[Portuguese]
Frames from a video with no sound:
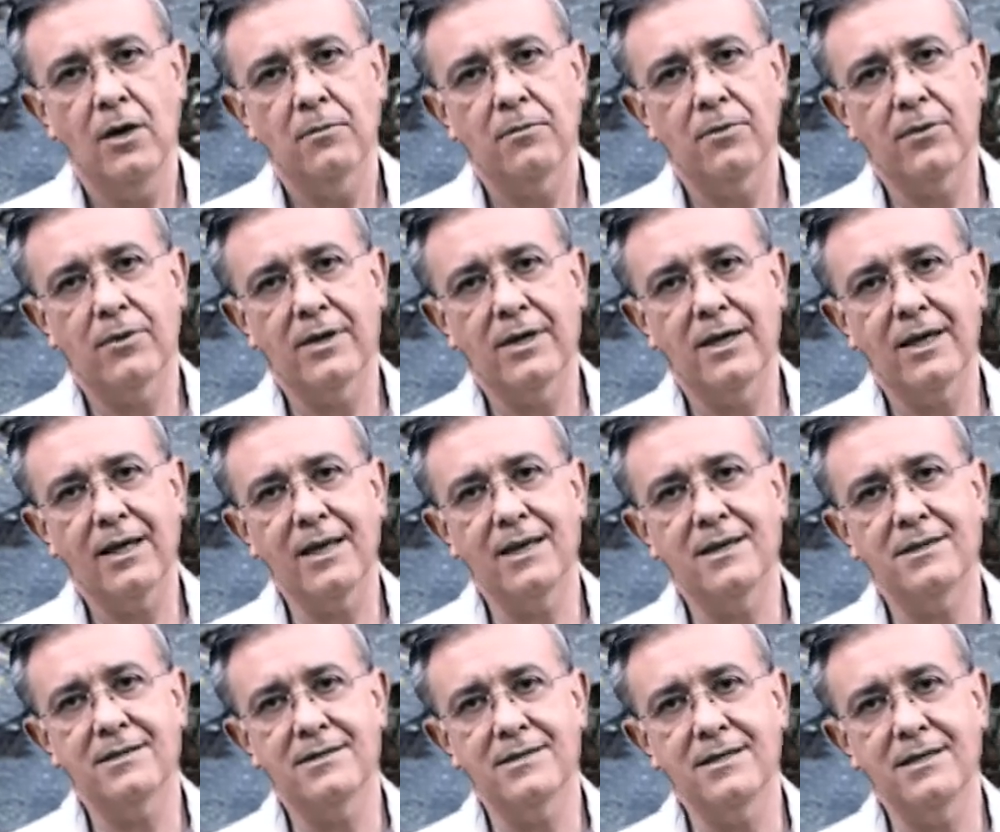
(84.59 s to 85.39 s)
porque
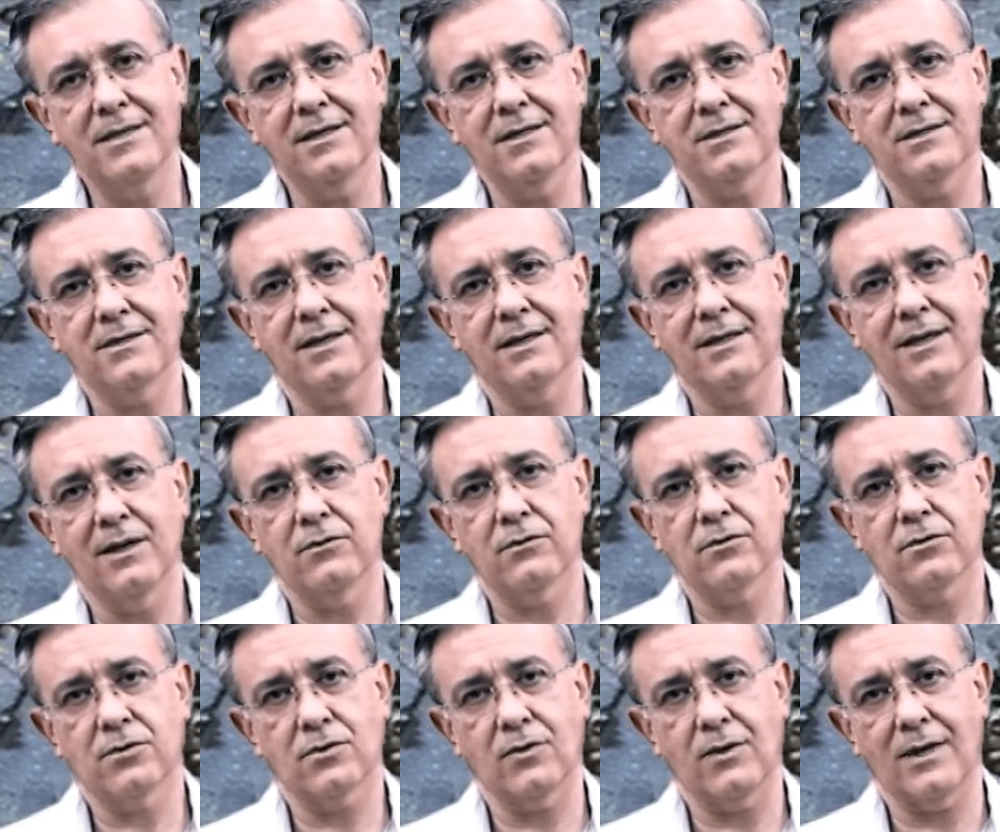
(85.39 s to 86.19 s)
exigem
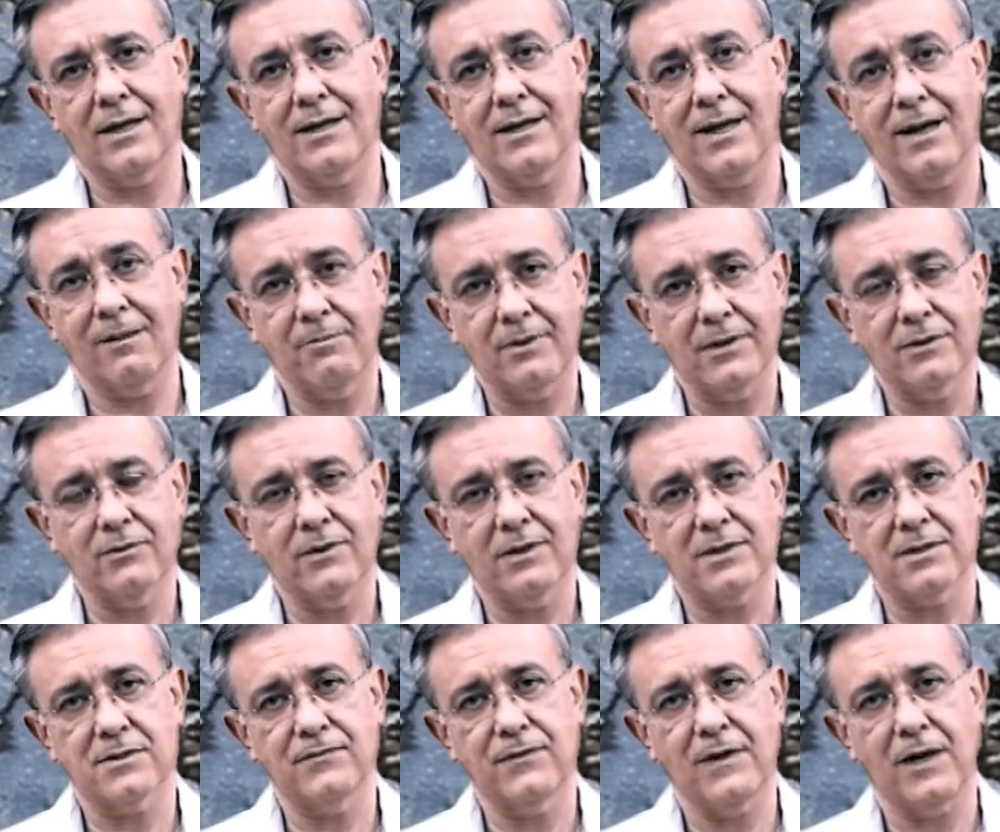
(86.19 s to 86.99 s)
não só a capa do
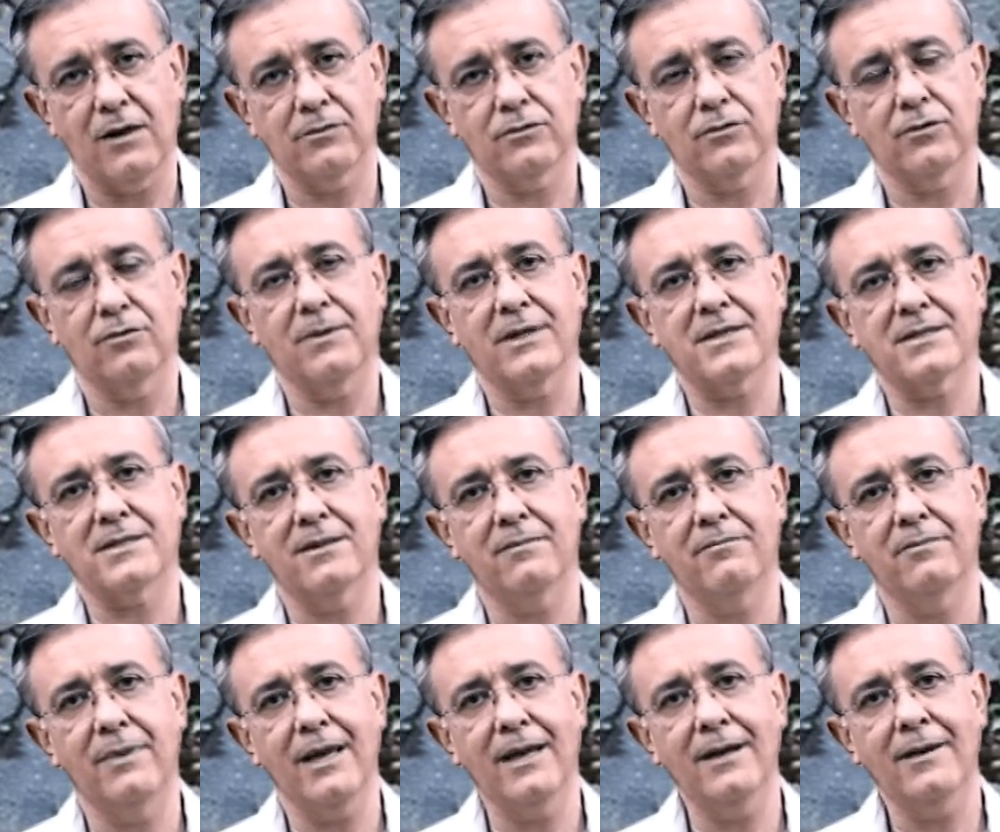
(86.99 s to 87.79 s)
asfalto, mas
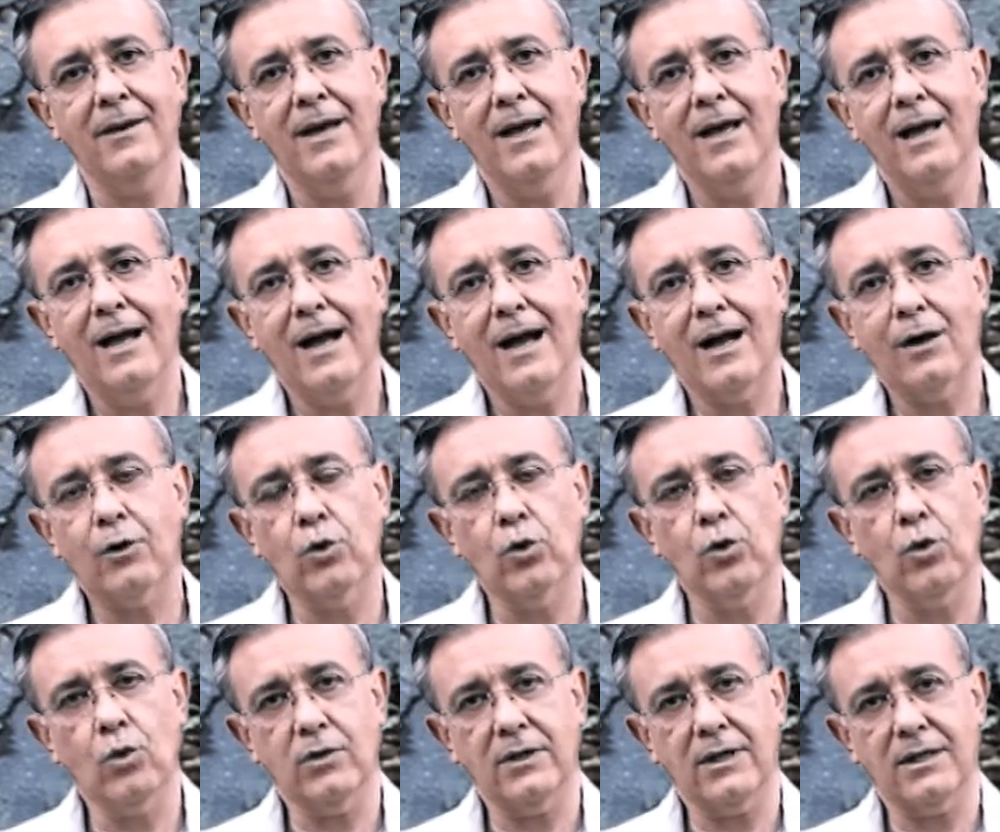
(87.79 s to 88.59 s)
também a
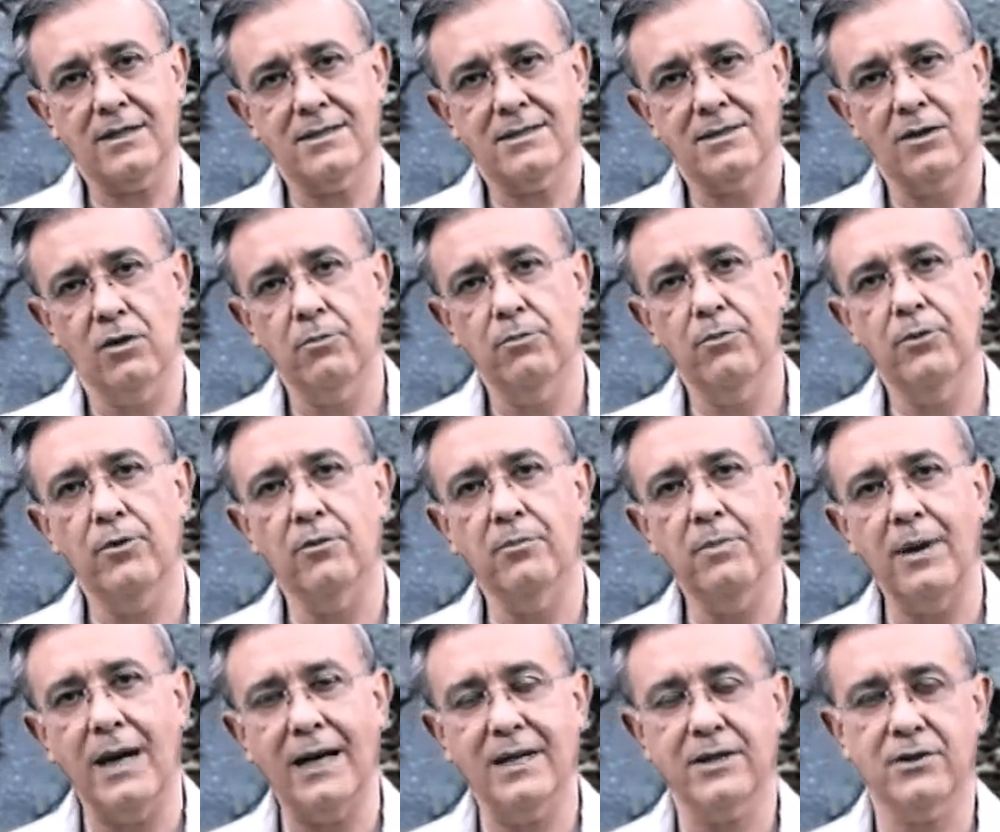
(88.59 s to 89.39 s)
colocação por
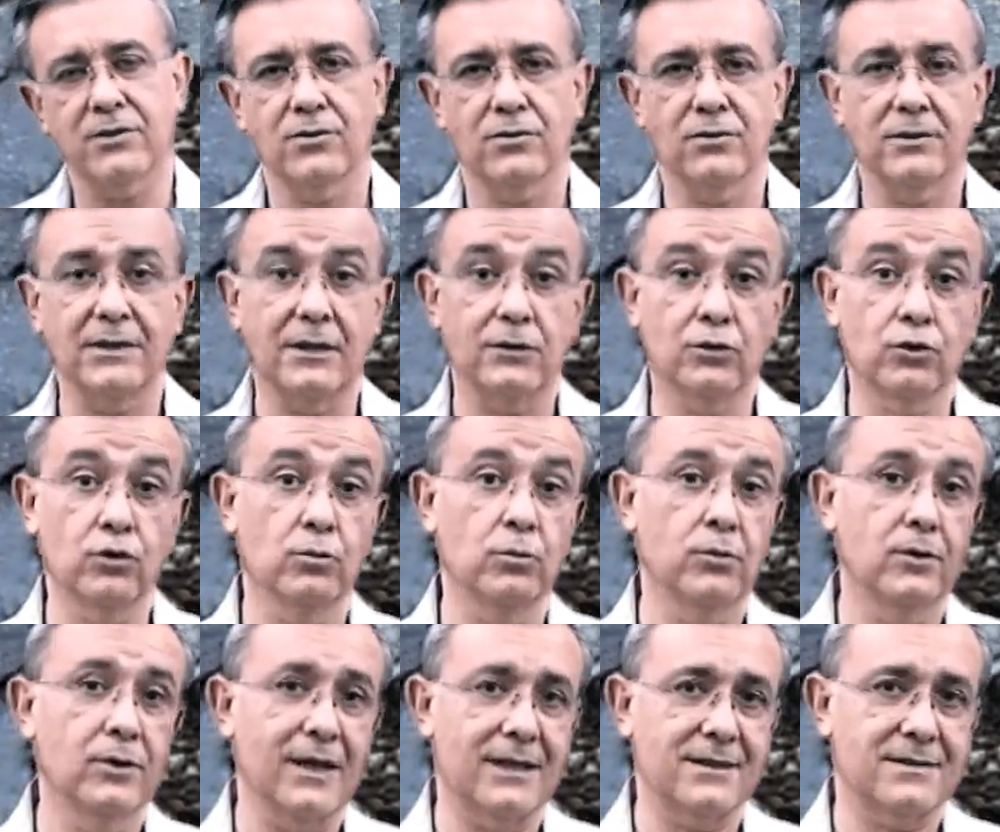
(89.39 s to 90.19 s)
baixo da
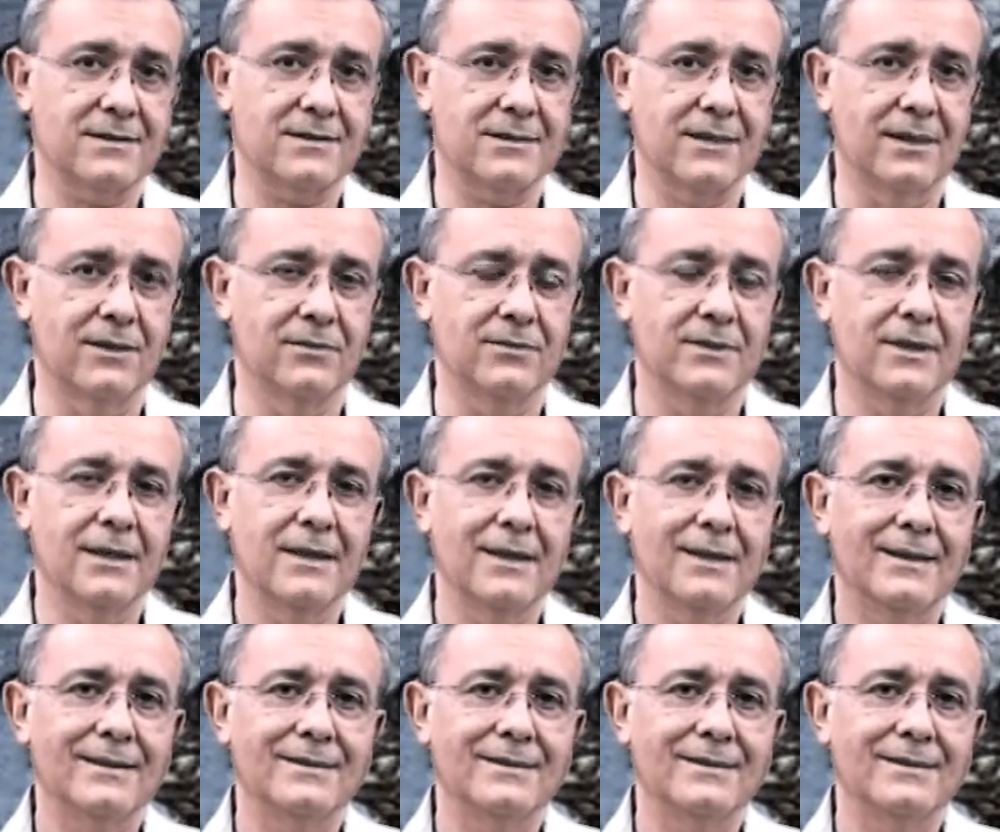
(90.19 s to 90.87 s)
tubulação